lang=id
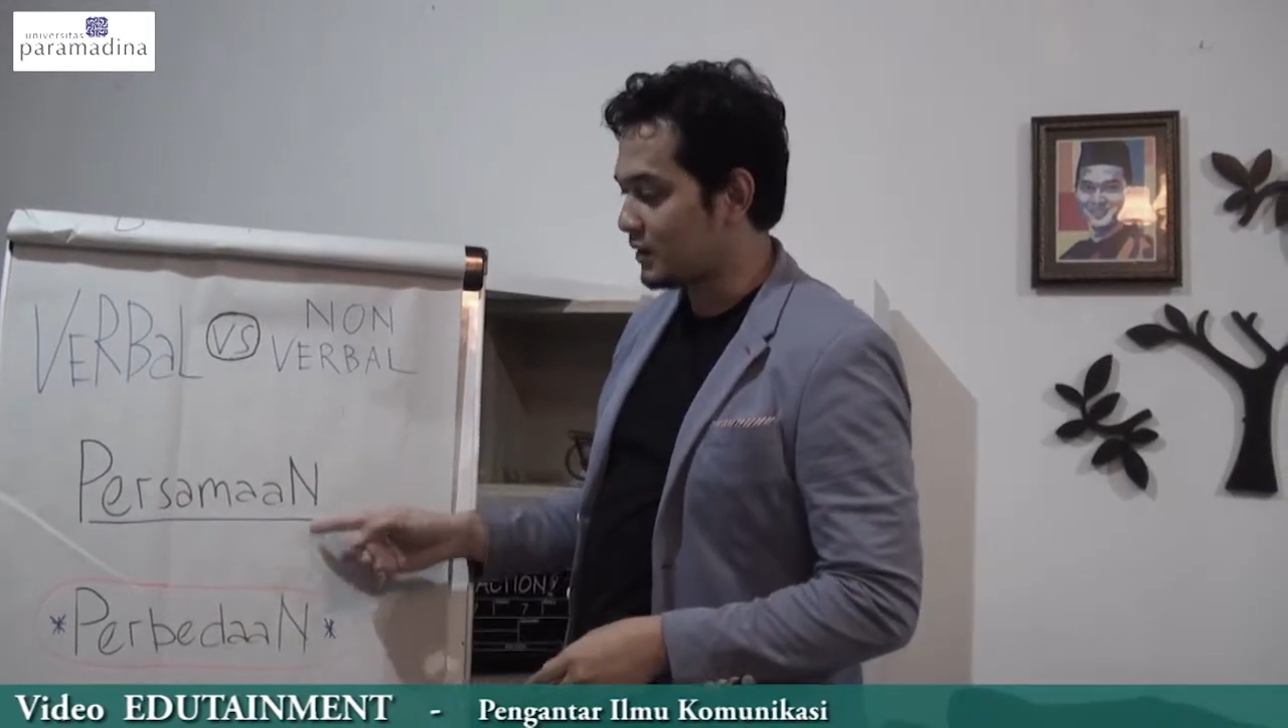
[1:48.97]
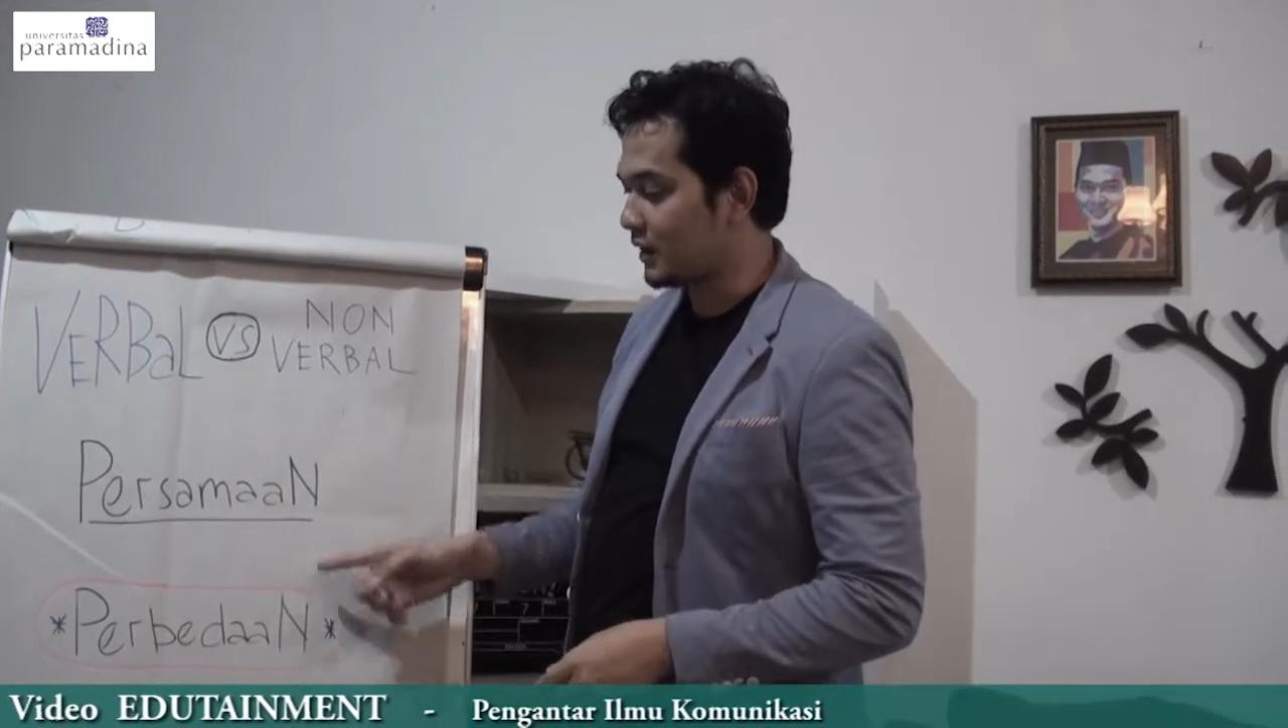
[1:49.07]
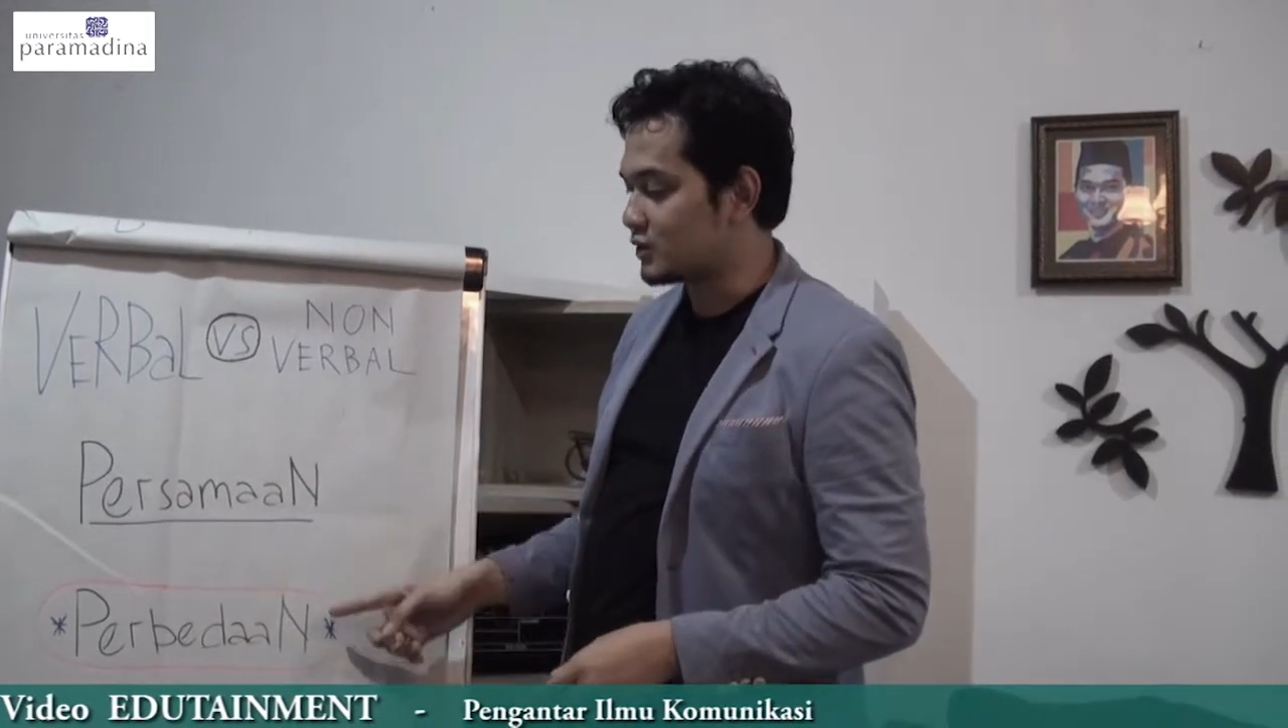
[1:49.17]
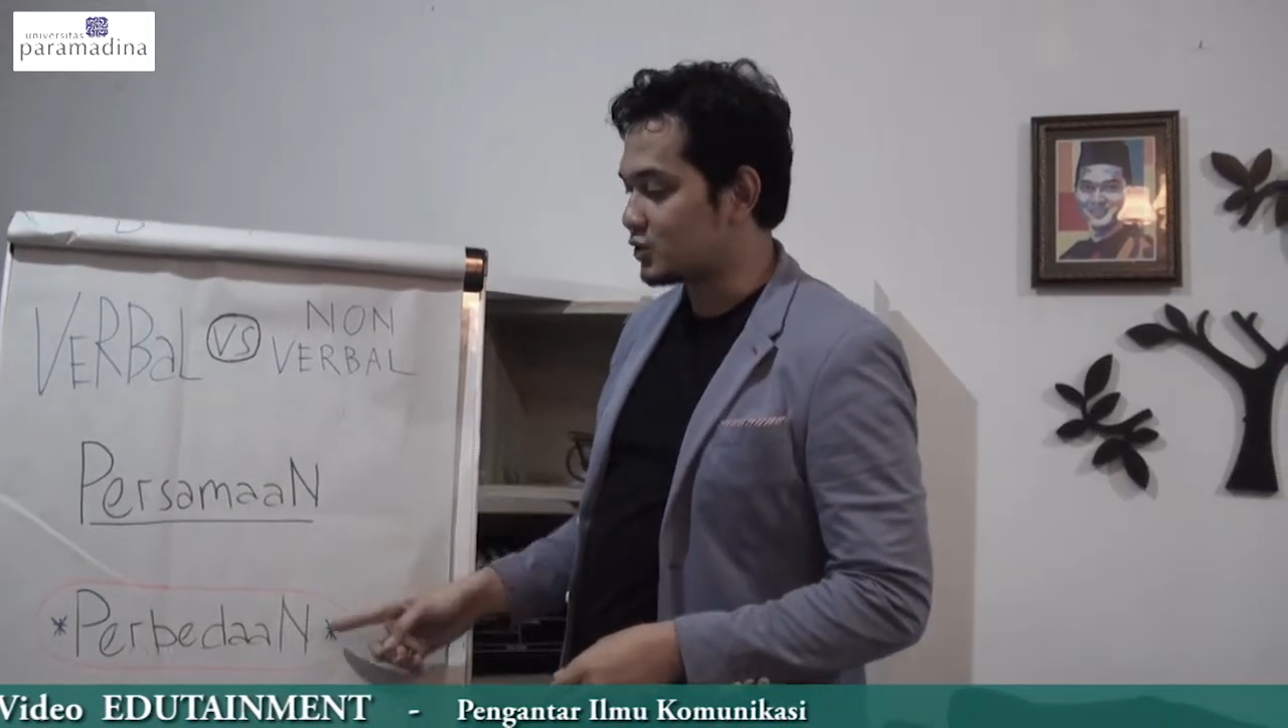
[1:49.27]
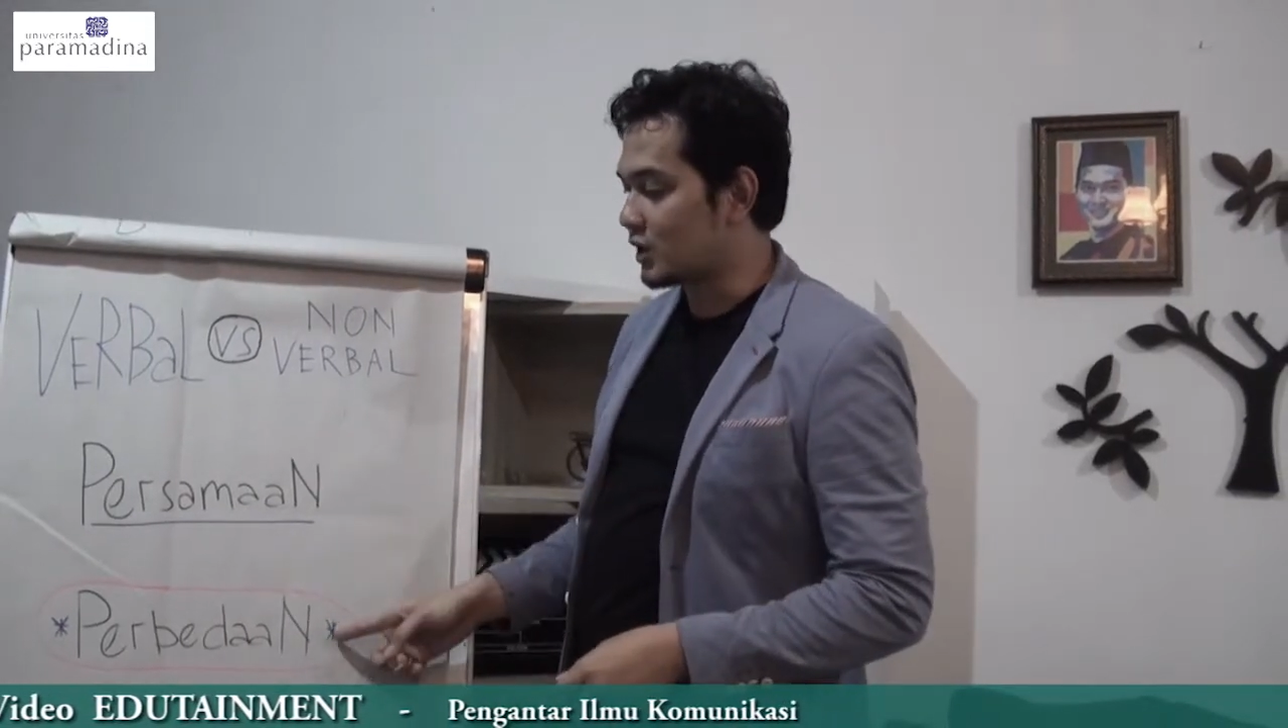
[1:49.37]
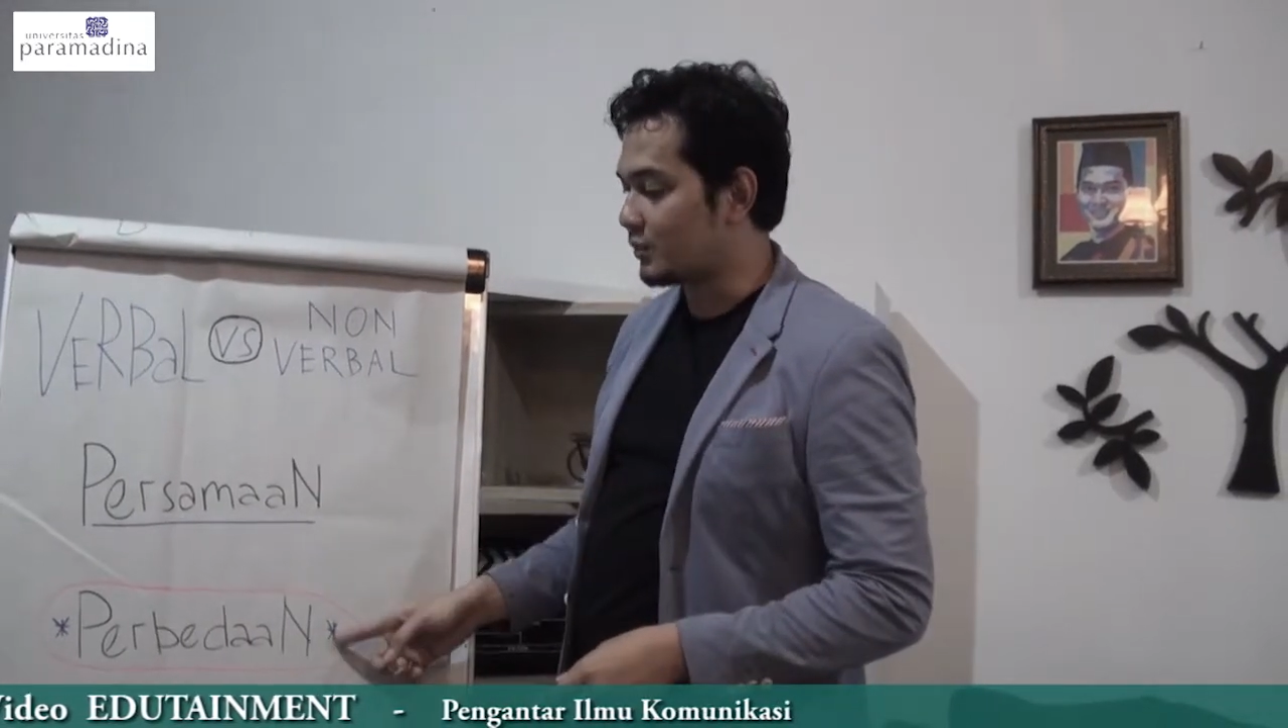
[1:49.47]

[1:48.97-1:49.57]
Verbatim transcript: dan juga